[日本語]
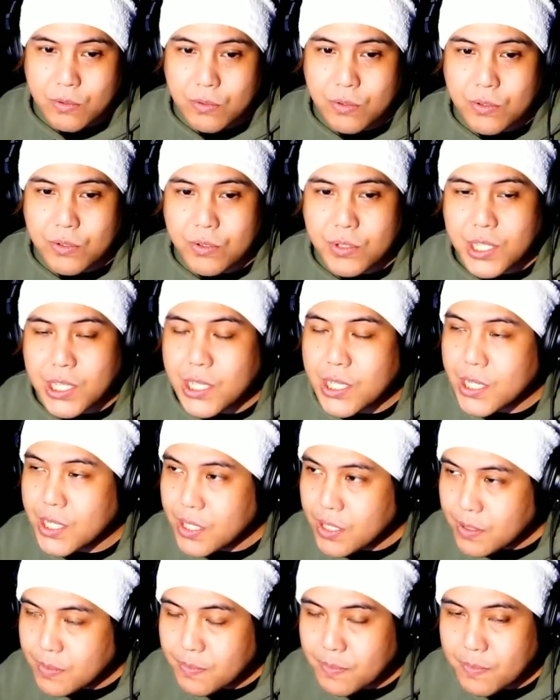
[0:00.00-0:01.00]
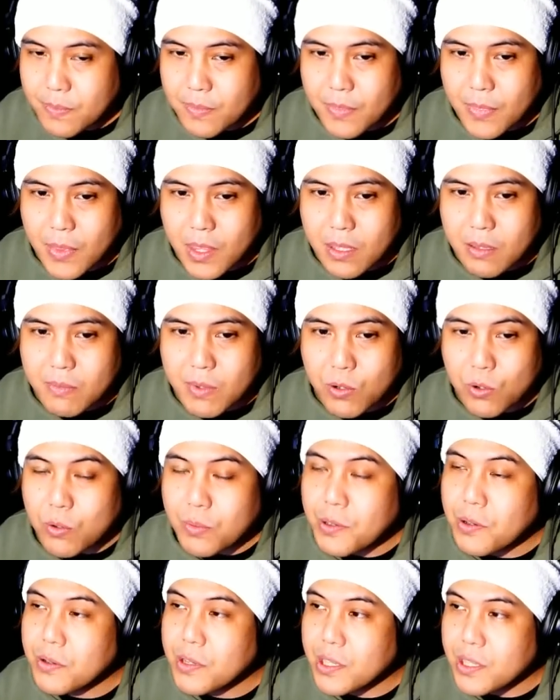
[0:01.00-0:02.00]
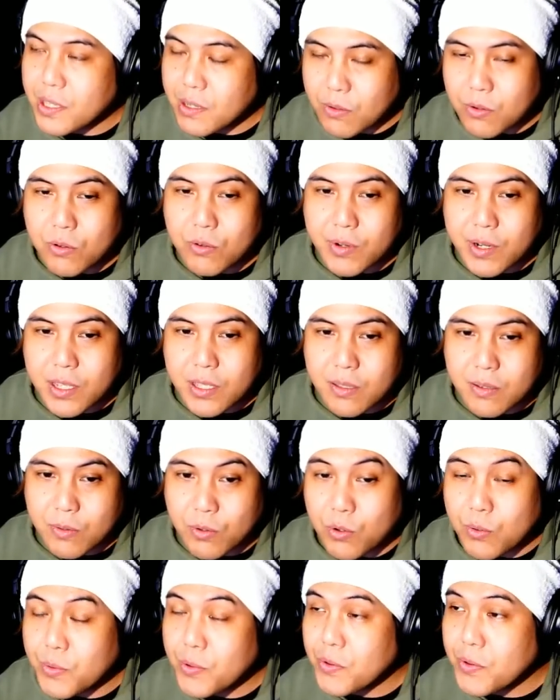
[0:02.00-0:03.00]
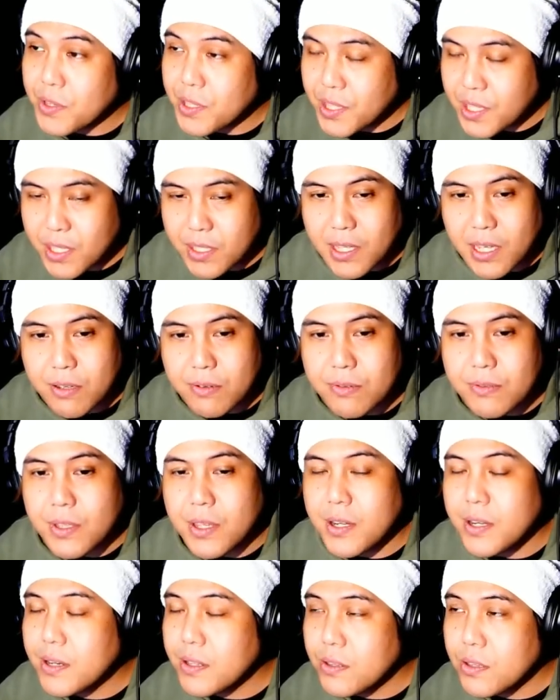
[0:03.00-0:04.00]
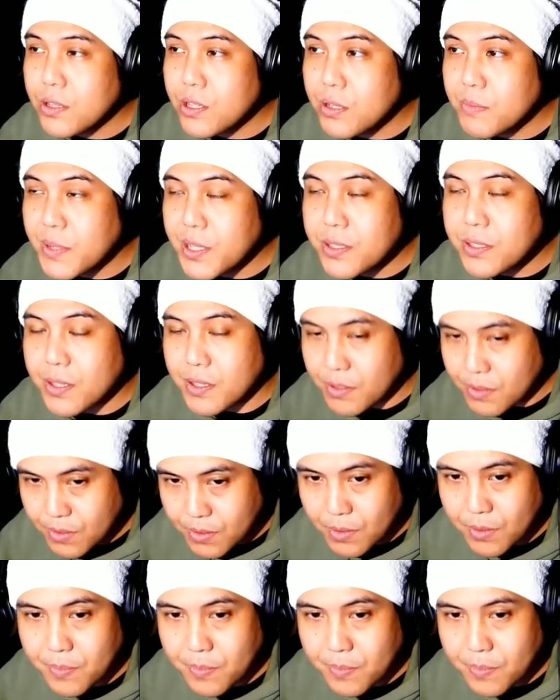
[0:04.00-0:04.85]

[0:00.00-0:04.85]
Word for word: 女性がね、まあ、高齢でご病気で亡くなられてしまったんですよ。